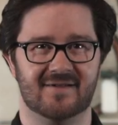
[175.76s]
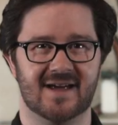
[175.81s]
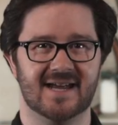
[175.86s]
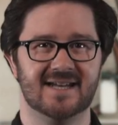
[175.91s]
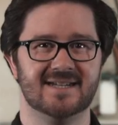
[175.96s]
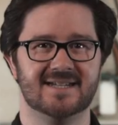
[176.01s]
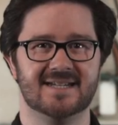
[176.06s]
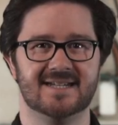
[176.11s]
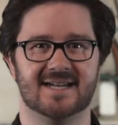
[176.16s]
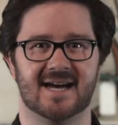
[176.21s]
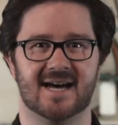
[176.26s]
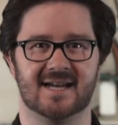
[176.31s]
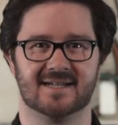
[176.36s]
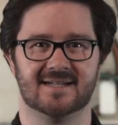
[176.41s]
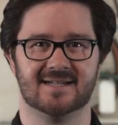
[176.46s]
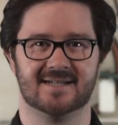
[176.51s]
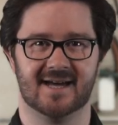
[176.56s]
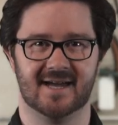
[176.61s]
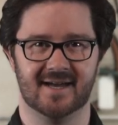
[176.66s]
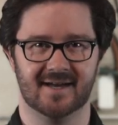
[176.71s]
werden die
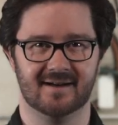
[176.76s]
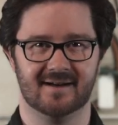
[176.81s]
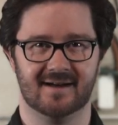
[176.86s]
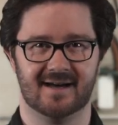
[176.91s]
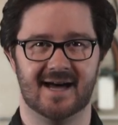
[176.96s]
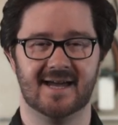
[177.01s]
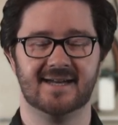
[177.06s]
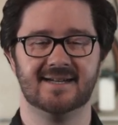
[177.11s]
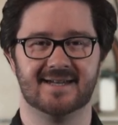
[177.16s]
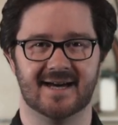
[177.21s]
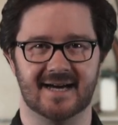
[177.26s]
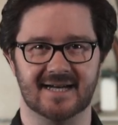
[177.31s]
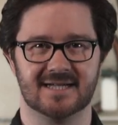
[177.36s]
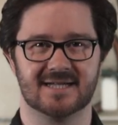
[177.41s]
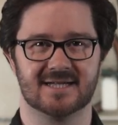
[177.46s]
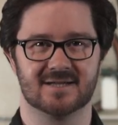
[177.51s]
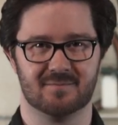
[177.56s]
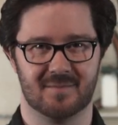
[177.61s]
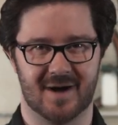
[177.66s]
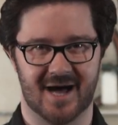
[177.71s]
Daten dann an dein
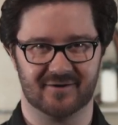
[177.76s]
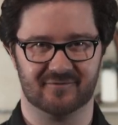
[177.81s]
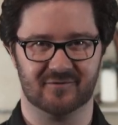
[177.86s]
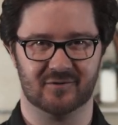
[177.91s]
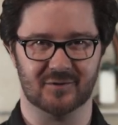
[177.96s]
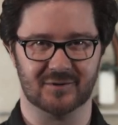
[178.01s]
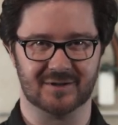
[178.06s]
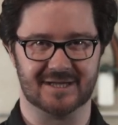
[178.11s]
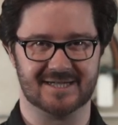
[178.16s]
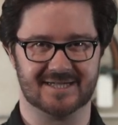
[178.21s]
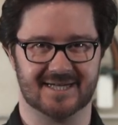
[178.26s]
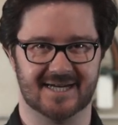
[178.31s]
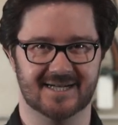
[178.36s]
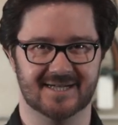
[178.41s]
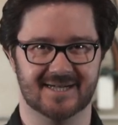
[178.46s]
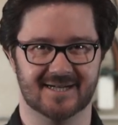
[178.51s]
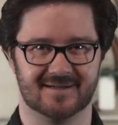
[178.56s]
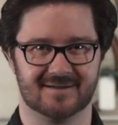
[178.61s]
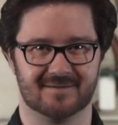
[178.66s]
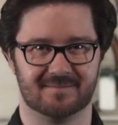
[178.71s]
Smartphone
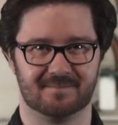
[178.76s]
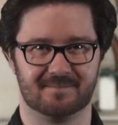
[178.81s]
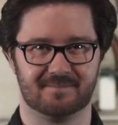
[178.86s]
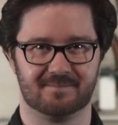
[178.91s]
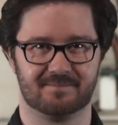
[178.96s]
gesendet.